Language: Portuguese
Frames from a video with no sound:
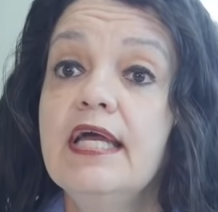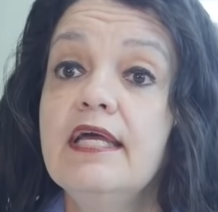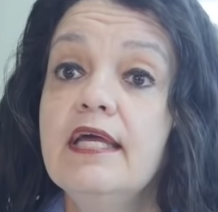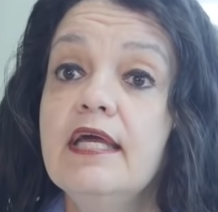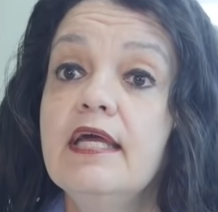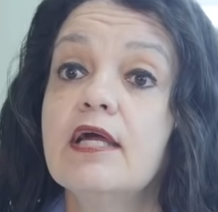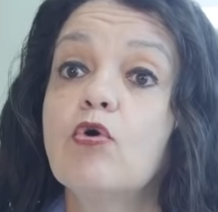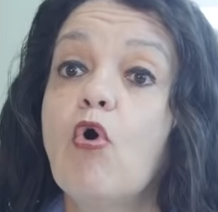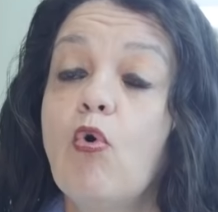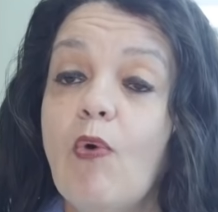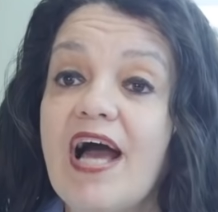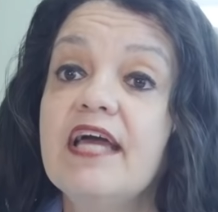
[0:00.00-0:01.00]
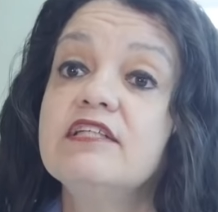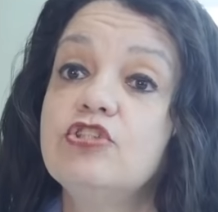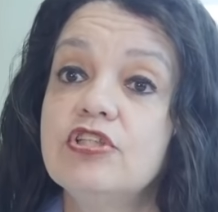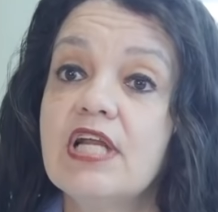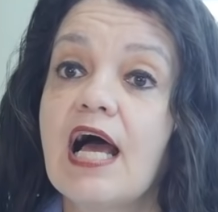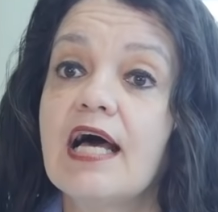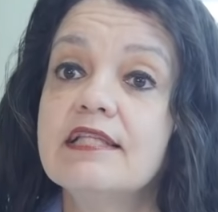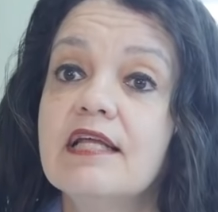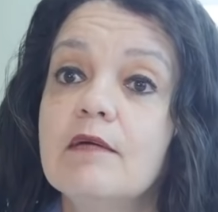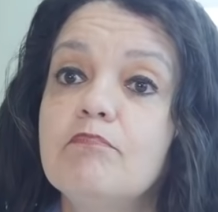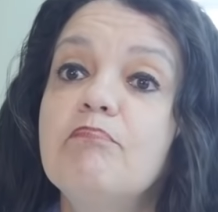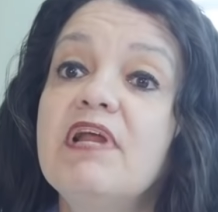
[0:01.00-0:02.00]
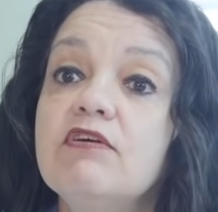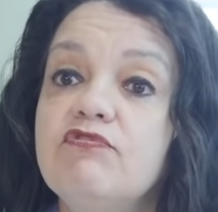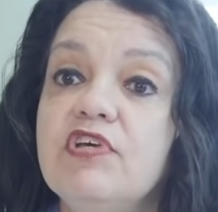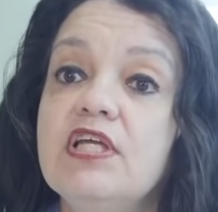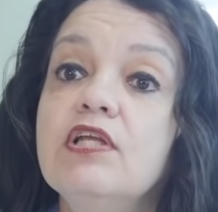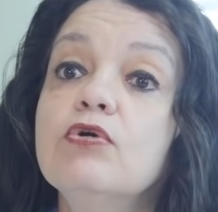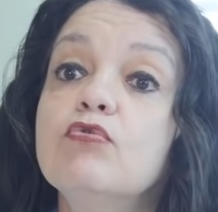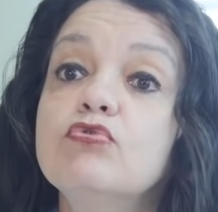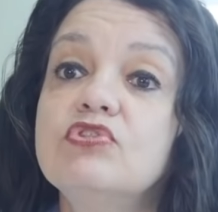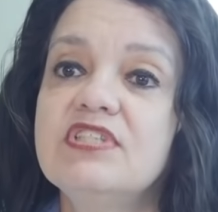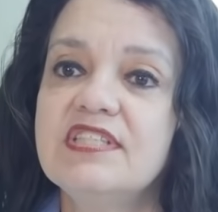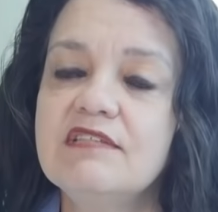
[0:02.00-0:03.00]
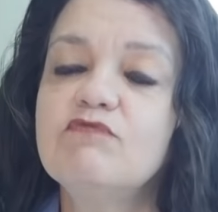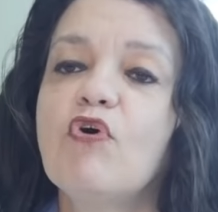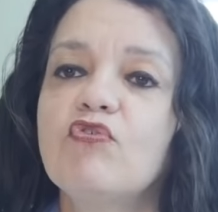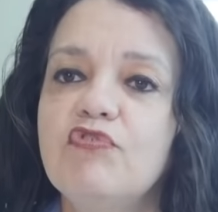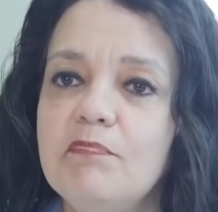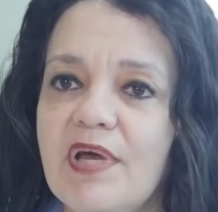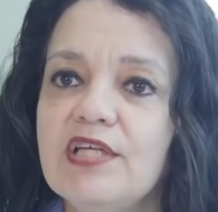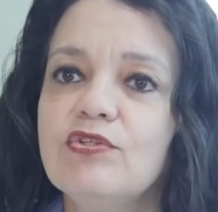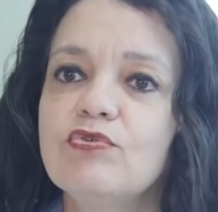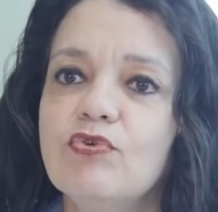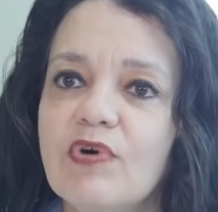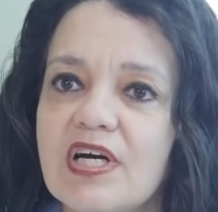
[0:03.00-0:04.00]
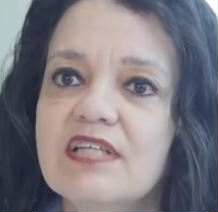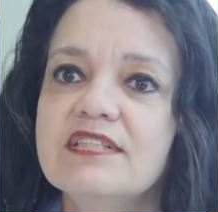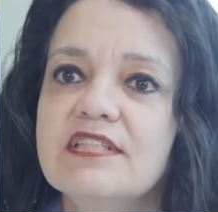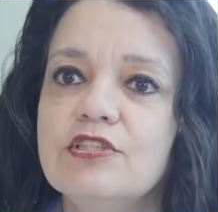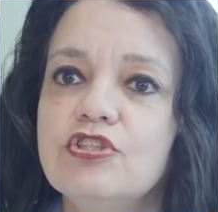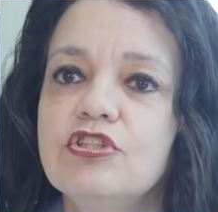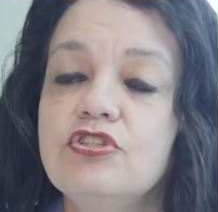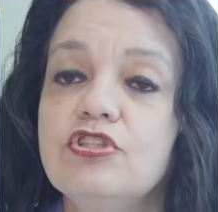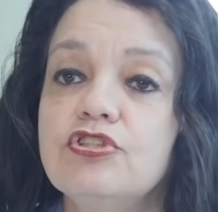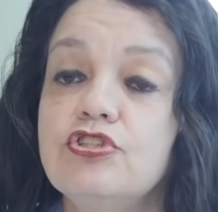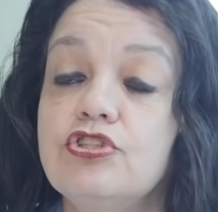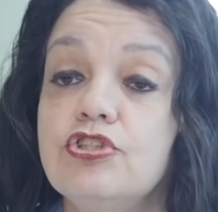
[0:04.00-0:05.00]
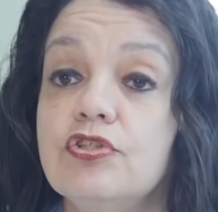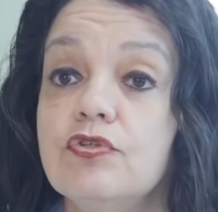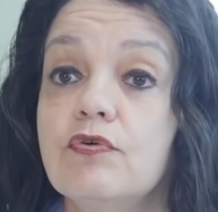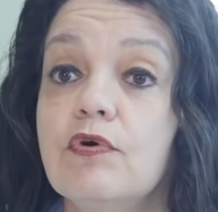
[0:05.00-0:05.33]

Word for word: e, com a retirada, previne o desenvolvimento do câncer de intestino.